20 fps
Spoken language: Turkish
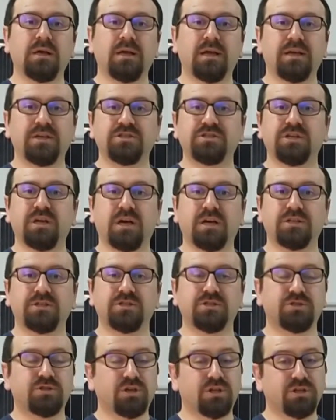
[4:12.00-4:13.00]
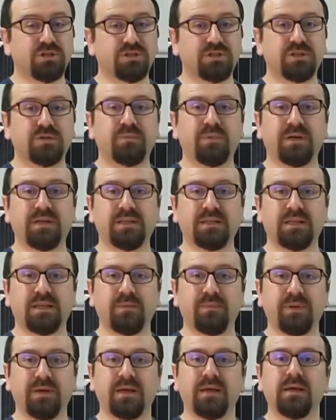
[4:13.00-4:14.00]
eşya için çalıştırmayın
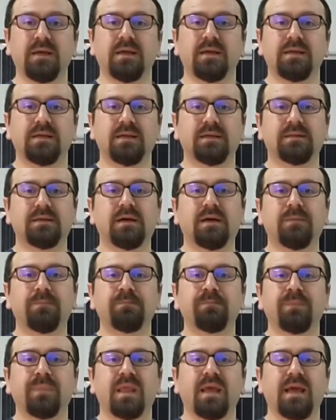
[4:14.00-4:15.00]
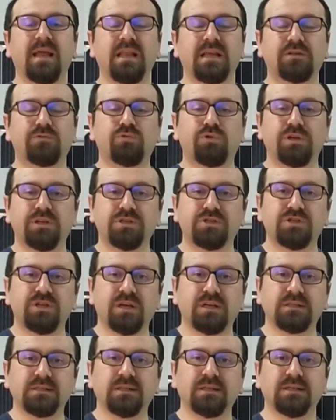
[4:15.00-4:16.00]
gibi ya da elektronik
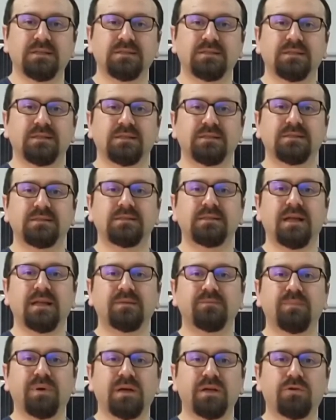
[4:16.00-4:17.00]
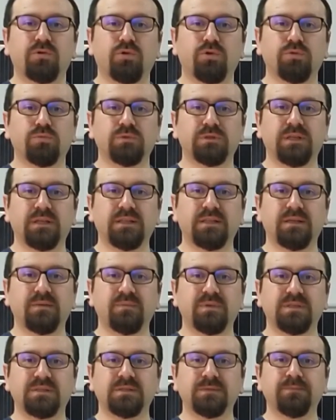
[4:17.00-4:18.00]
cihazlarınızı standby konumu
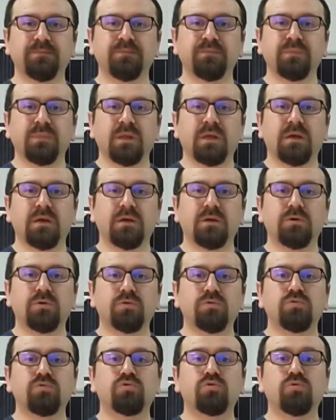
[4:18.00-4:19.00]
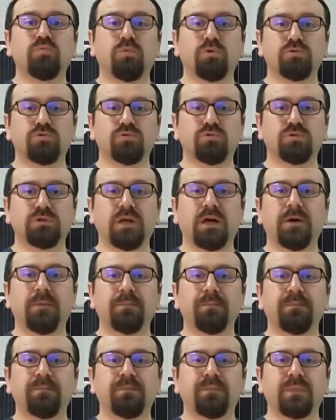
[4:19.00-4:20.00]
dediğimiz e, uyku modunda
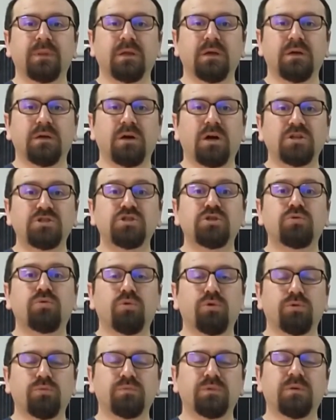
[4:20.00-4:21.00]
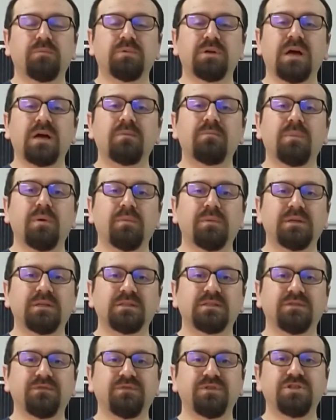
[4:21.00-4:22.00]
e, açık konumda
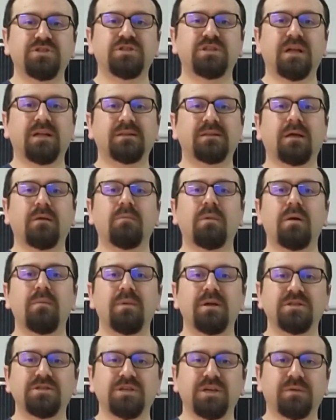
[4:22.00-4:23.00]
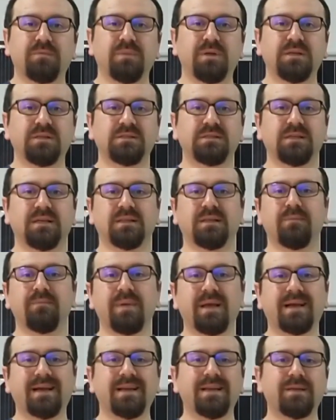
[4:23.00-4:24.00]
bırakmamanızı, fişten tamamen çekmenizi ya da
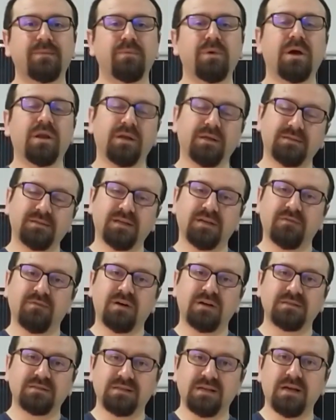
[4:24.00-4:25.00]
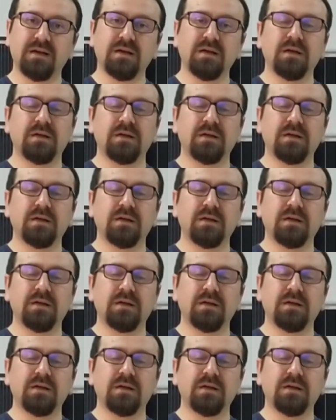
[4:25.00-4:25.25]
mekanik bir anahtarı varsa